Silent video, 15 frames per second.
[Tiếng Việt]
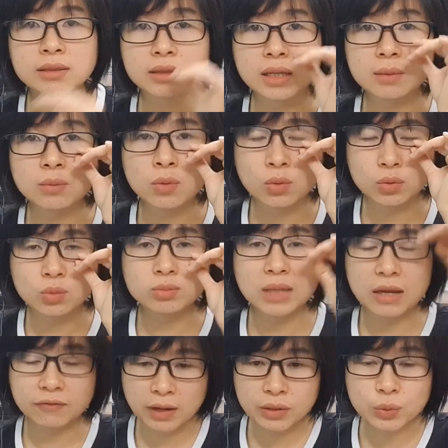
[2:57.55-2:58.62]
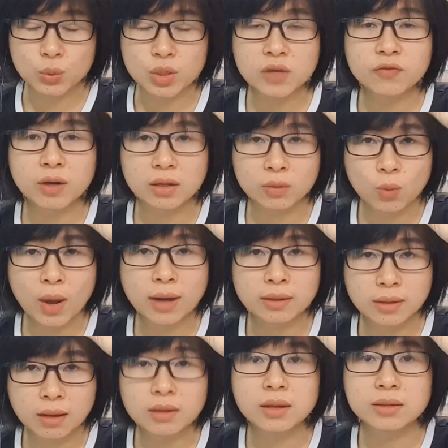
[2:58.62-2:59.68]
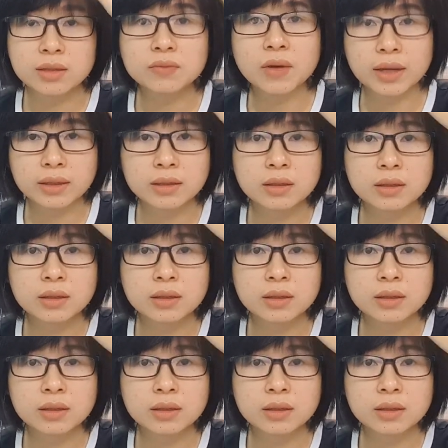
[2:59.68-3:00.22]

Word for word: Thì buộc chúng ta phải duỗi cái phần quăng đó là như vậy.